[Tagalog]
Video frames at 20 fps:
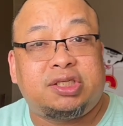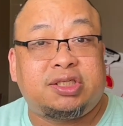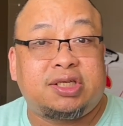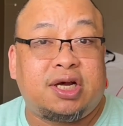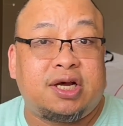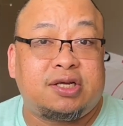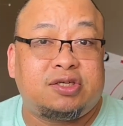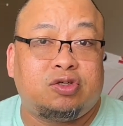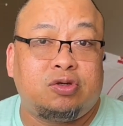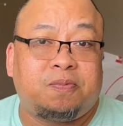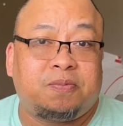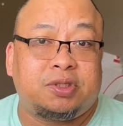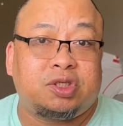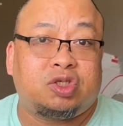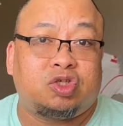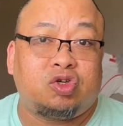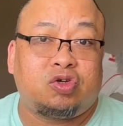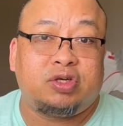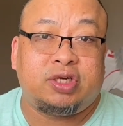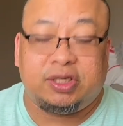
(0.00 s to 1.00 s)
sa
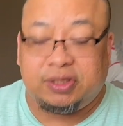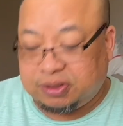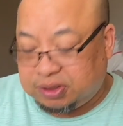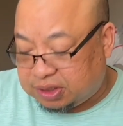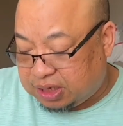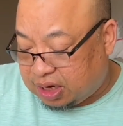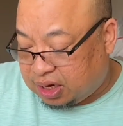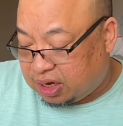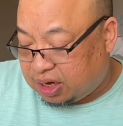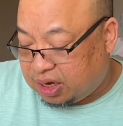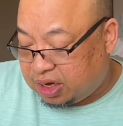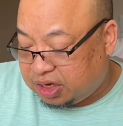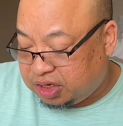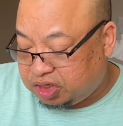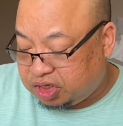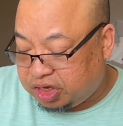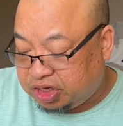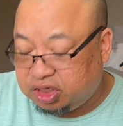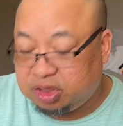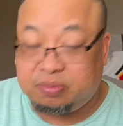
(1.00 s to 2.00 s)
superstore dito sa
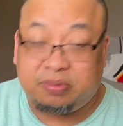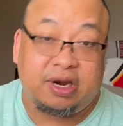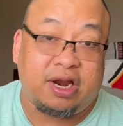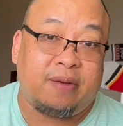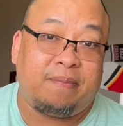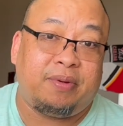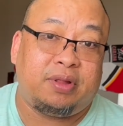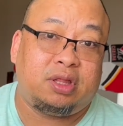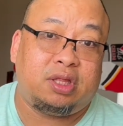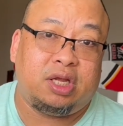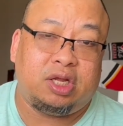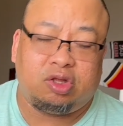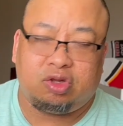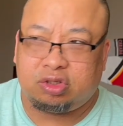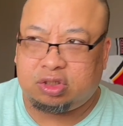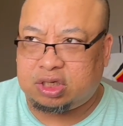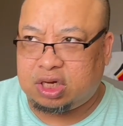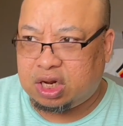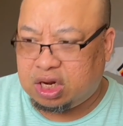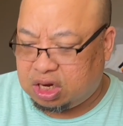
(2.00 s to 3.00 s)
Heritage malapit dito
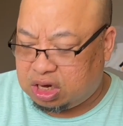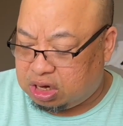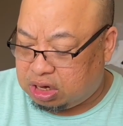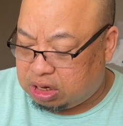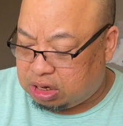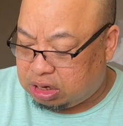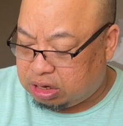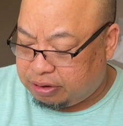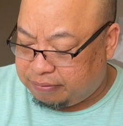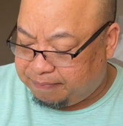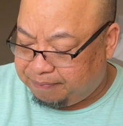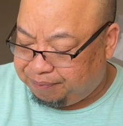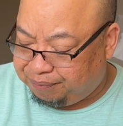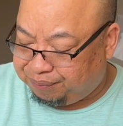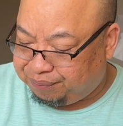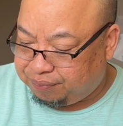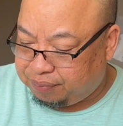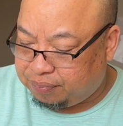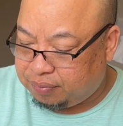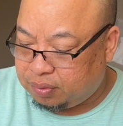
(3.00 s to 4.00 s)
sa
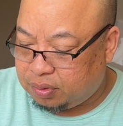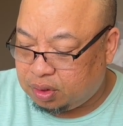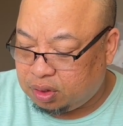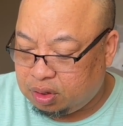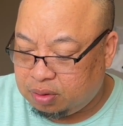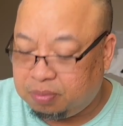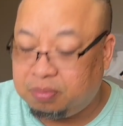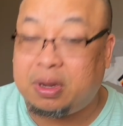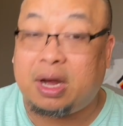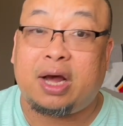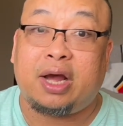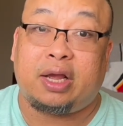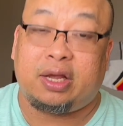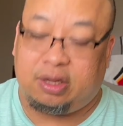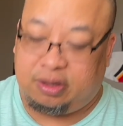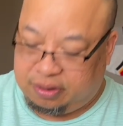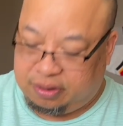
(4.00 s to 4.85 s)
bahay.